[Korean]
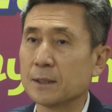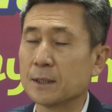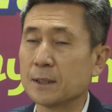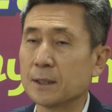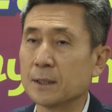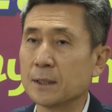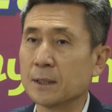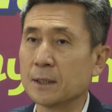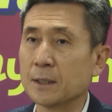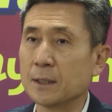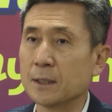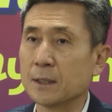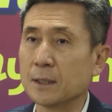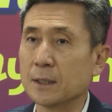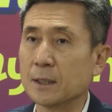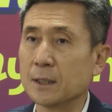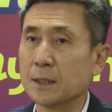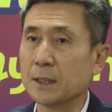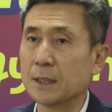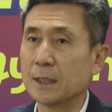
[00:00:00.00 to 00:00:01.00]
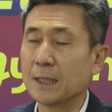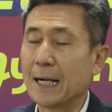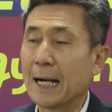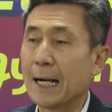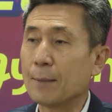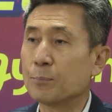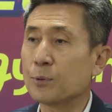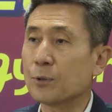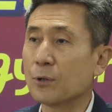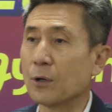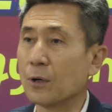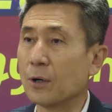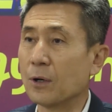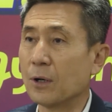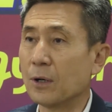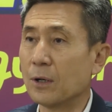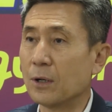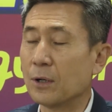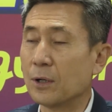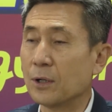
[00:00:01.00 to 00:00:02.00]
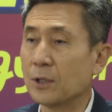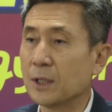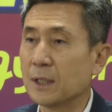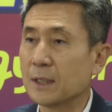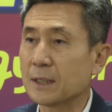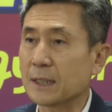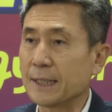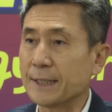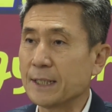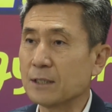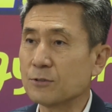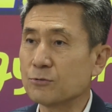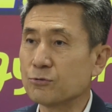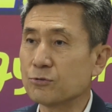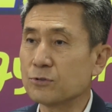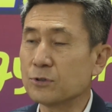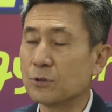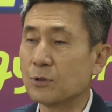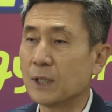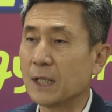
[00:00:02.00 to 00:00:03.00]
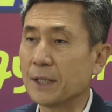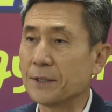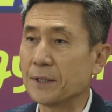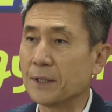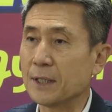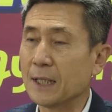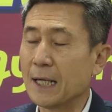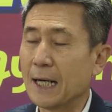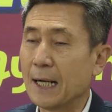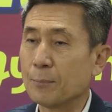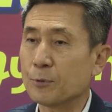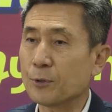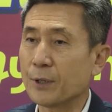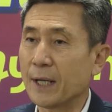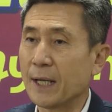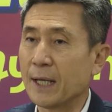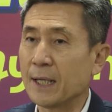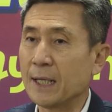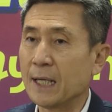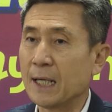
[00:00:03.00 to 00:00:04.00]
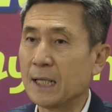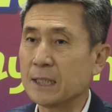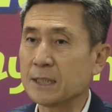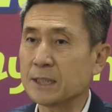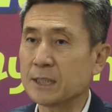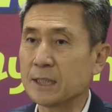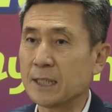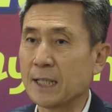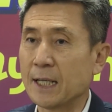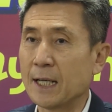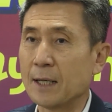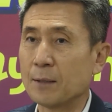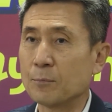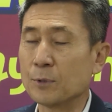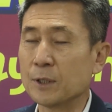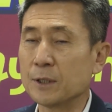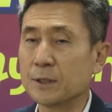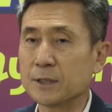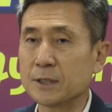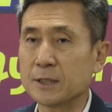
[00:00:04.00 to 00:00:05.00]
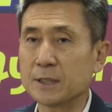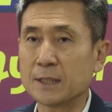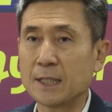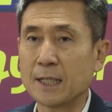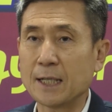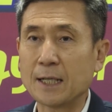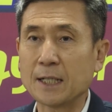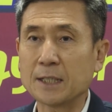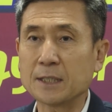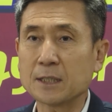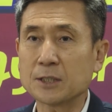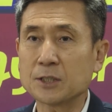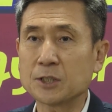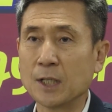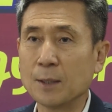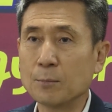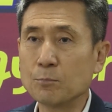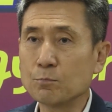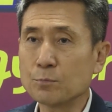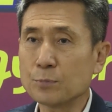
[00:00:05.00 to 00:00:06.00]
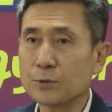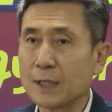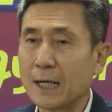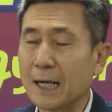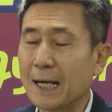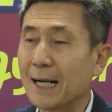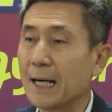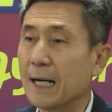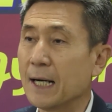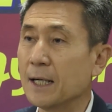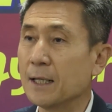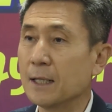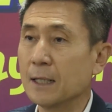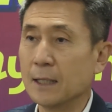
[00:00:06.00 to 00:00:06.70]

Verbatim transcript: 어, 앞으로 가장 중요한 앞으로 에이아이 시대, 먼 시대 이거 전부 다